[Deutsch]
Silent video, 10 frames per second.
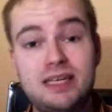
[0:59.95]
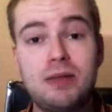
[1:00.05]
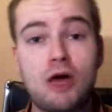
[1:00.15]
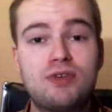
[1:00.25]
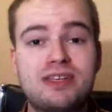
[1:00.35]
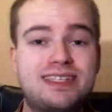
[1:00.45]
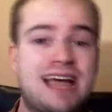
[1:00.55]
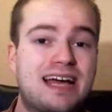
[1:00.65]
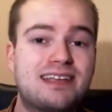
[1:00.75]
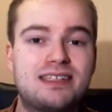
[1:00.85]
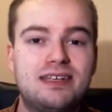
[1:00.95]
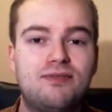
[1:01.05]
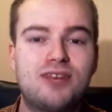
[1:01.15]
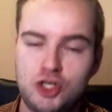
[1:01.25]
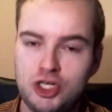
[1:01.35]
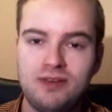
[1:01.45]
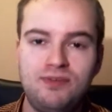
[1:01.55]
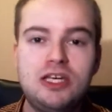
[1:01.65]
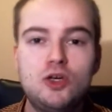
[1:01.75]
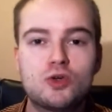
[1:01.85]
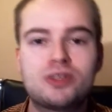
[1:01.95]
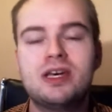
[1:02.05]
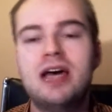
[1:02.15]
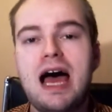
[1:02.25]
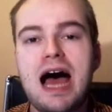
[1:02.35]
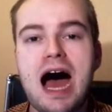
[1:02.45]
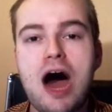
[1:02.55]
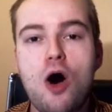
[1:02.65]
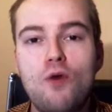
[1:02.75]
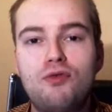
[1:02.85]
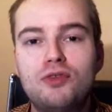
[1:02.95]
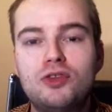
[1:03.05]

die im Laufe des Jahres in verschiedenen Videos auf